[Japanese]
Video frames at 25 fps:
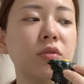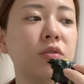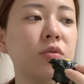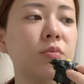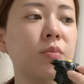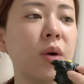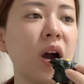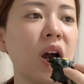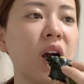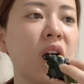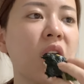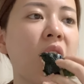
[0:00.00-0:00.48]
う
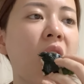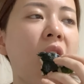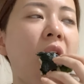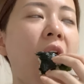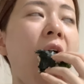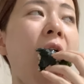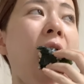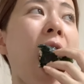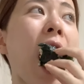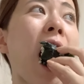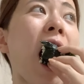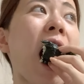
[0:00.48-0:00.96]
まっ
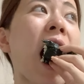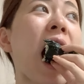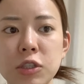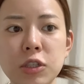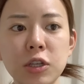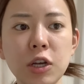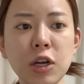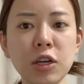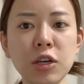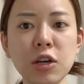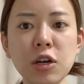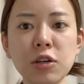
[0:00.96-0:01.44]

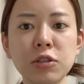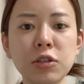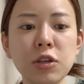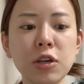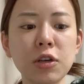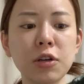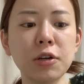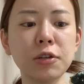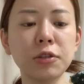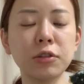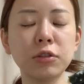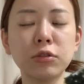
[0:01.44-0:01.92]
大学
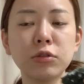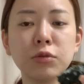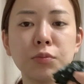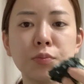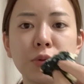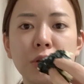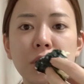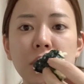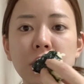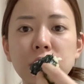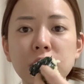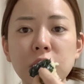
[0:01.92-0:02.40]
生からずっと
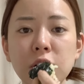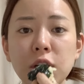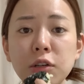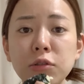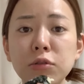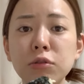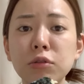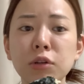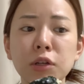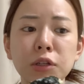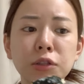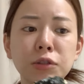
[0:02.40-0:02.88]

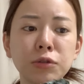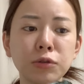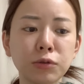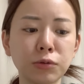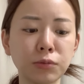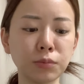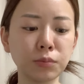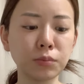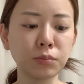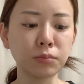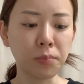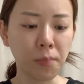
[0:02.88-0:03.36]
ピアセレクトなんですよ
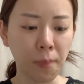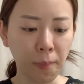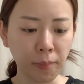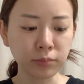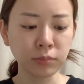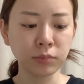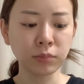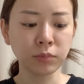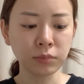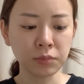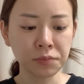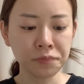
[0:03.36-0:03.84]

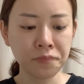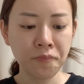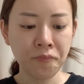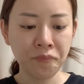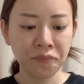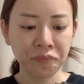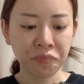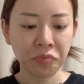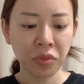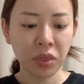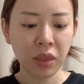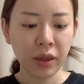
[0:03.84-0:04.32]

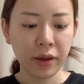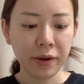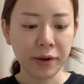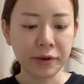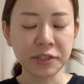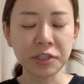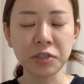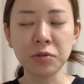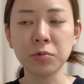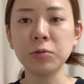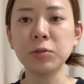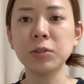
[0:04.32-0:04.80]

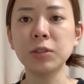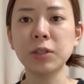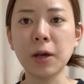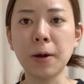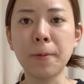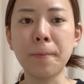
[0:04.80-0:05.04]
味素さん